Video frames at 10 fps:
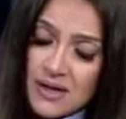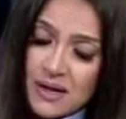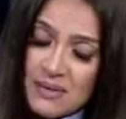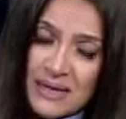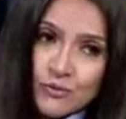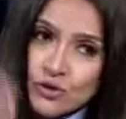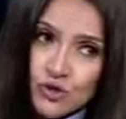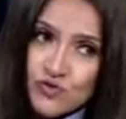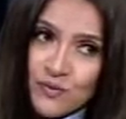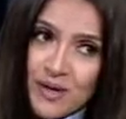عمالة
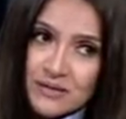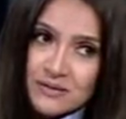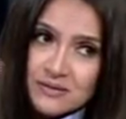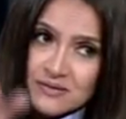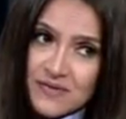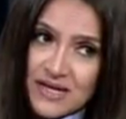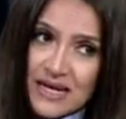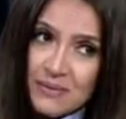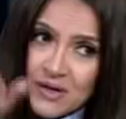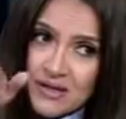بتطقش في بعض فاحنا
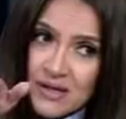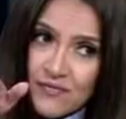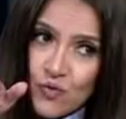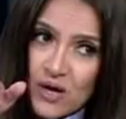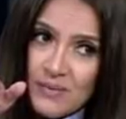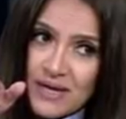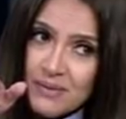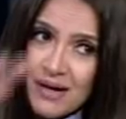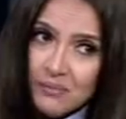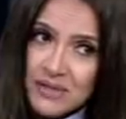لما نطلع فوق كمان
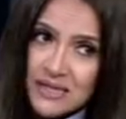يا محمد